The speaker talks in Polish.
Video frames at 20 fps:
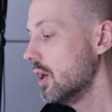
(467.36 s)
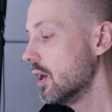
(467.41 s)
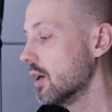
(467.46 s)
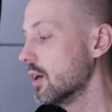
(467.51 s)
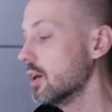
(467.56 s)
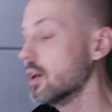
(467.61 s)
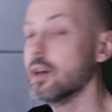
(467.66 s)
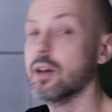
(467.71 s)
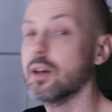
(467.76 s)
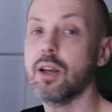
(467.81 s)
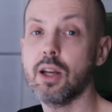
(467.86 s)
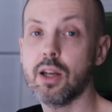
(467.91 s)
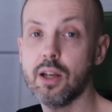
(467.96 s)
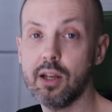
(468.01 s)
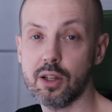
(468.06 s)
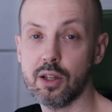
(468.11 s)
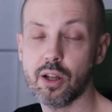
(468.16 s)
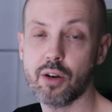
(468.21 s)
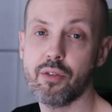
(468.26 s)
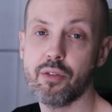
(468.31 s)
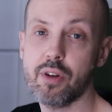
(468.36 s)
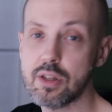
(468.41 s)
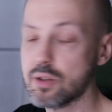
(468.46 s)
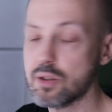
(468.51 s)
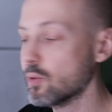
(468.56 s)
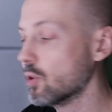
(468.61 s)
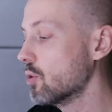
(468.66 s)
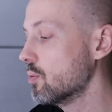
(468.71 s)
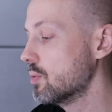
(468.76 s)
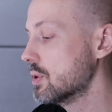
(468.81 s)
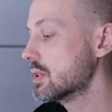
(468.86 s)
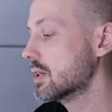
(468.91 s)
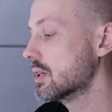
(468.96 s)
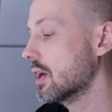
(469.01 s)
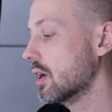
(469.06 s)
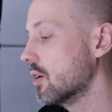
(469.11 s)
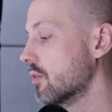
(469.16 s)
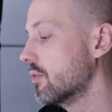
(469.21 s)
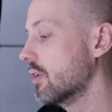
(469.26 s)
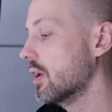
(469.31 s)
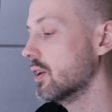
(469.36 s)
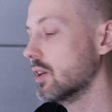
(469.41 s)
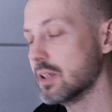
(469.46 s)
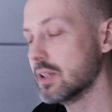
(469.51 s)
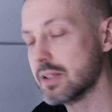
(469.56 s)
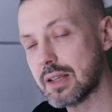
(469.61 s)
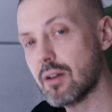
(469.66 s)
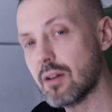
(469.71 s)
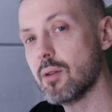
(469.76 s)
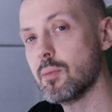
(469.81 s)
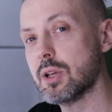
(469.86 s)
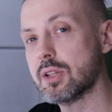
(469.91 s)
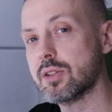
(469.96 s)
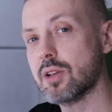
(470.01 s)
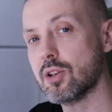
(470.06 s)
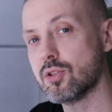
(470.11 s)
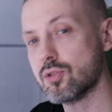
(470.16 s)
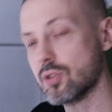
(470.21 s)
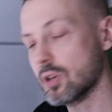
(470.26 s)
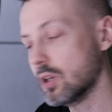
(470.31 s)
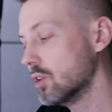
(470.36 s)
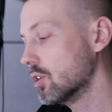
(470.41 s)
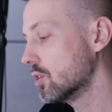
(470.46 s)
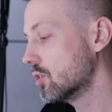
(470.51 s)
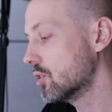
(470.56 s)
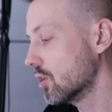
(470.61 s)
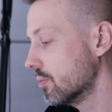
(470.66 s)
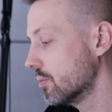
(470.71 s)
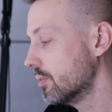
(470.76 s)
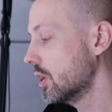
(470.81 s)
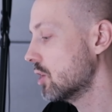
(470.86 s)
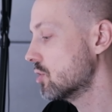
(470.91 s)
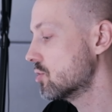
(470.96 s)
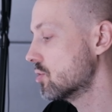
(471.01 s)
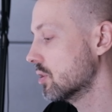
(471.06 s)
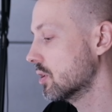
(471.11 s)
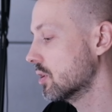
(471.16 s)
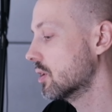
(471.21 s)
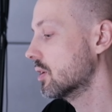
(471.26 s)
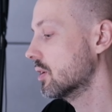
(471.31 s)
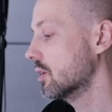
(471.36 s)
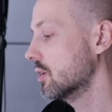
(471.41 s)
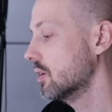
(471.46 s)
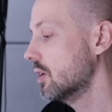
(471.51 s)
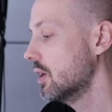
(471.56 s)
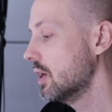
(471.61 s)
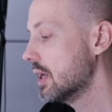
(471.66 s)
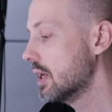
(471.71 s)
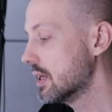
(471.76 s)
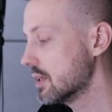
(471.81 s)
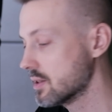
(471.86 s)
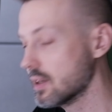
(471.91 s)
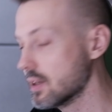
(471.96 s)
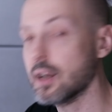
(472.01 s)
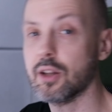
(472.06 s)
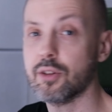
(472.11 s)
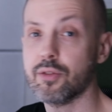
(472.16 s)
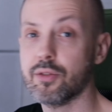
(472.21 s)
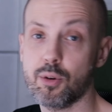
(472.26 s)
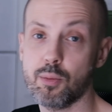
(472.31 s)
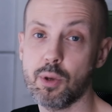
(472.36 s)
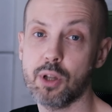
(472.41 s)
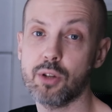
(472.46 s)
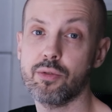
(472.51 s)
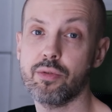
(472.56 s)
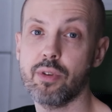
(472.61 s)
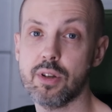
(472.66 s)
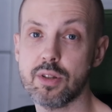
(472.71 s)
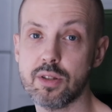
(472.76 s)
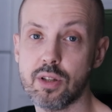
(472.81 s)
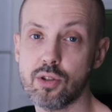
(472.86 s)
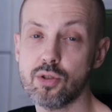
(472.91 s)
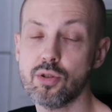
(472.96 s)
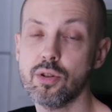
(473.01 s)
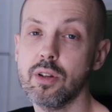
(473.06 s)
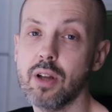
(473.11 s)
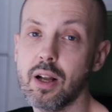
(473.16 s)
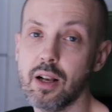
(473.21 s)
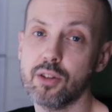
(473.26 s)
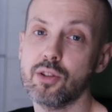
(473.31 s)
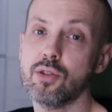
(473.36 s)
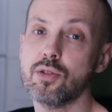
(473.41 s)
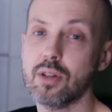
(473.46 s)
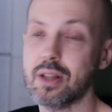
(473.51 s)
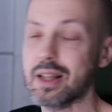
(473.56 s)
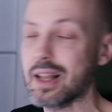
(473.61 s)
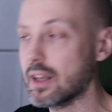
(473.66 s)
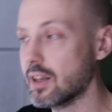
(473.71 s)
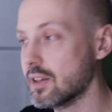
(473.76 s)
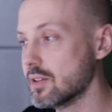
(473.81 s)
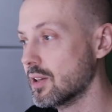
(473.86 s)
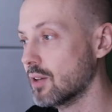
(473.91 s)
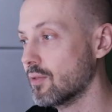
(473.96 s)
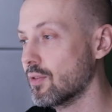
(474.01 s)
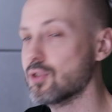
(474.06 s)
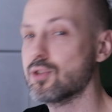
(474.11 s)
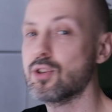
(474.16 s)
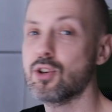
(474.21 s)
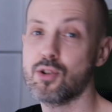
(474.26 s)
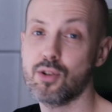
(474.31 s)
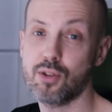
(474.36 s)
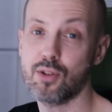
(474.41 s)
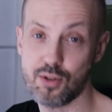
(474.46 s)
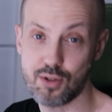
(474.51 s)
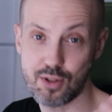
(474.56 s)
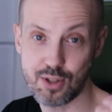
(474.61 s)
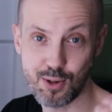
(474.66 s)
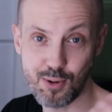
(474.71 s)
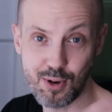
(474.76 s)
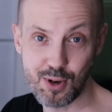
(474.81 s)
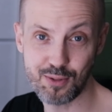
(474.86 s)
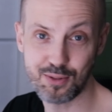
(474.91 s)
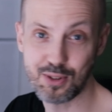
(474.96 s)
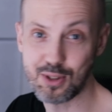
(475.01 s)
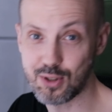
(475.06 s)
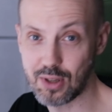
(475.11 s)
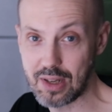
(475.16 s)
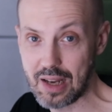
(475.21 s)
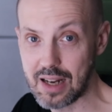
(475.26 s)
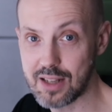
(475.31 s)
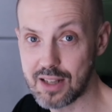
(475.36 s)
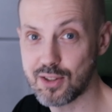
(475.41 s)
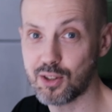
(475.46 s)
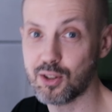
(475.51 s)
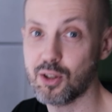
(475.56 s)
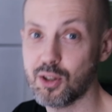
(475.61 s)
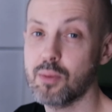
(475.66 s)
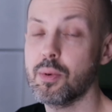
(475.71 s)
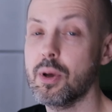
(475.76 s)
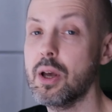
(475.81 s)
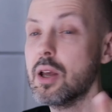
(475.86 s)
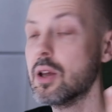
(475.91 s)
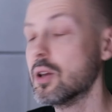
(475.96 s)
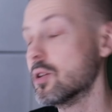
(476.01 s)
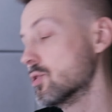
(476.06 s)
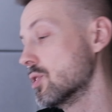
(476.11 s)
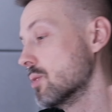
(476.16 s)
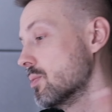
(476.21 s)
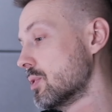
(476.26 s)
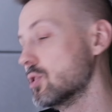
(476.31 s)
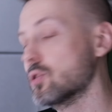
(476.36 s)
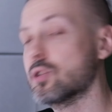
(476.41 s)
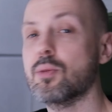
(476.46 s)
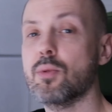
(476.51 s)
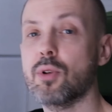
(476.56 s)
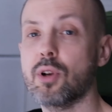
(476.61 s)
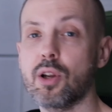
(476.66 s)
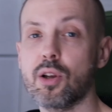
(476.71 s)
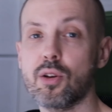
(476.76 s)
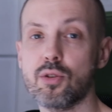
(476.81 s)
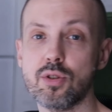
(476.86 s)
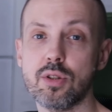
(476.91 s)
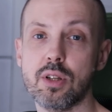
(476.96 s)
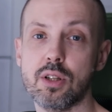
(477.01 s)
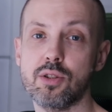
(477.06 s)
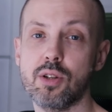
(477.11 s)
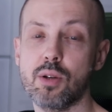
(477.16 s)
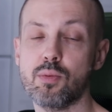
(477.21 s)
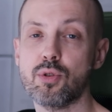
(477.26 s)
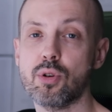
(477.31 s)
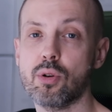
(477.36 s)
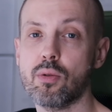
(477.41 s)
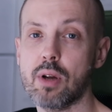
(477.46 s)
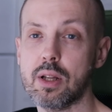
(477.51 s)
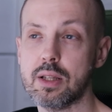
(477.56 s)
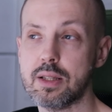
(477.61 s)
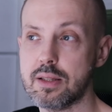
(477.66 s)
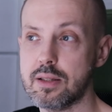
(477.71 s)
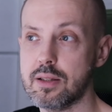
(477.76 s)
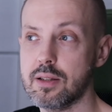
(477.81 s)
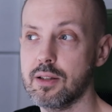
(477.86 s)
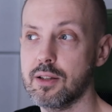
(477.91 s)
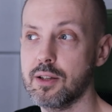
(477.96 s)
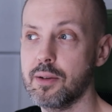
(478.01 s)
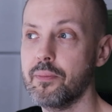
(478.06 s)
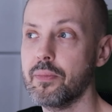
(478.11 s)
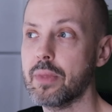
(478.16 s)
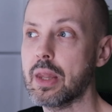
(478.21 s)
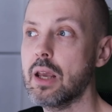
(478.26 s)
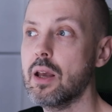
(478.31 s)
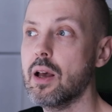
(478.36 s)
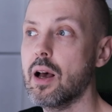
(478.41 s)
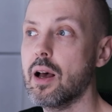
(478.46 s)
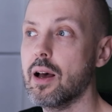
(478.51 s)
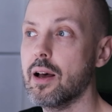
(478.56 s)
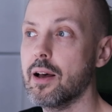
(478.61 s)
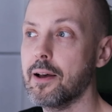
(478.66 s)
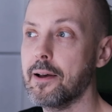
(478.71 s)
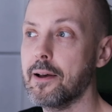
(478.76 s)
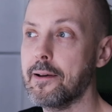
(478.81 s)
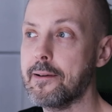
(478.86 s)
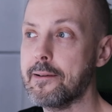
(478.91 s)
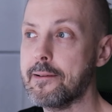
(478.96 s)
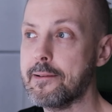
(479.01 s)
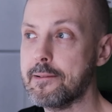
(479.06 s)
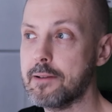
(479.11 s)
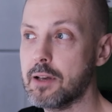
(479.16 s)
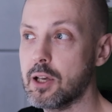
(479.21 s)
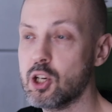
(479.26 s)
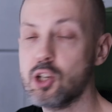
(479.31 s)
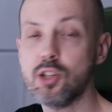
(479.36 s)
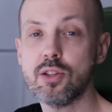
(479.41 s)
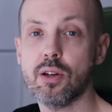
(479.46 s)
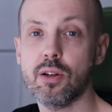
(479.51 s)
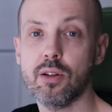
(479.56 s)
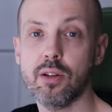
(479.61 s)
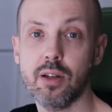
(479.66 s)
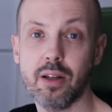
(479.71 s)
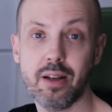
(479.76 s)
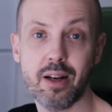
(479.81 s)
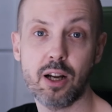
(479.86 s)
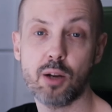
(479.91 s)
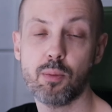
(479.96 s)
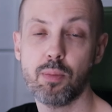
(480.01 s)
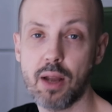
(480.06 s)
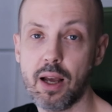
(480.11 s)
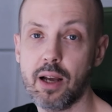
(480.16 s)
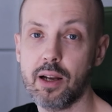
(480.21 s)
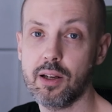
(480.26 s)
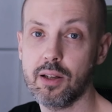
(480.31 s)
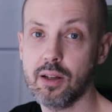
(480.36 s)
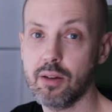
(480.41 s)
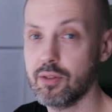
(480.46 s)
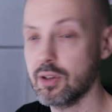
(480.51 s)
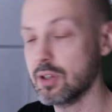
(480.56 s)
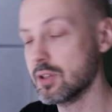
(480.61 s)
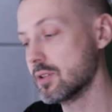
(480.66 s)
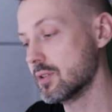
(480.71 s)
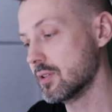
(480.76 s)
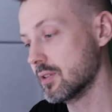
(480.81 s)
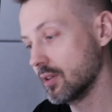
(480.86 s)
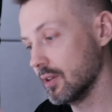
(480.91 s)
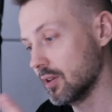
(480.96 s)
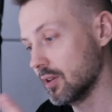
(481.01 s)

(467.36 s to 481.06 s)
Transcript: E, ich interfejsy mogą być skalowane i cała masa jeszcze innych drobniejszych e, zalet formatu VST3, no ale to, co dla nas najważniejsze, to, że działają wtyczki Isotop, że będziecie mogli korzystać na przykład z e, Reason Rack Plugin, a więc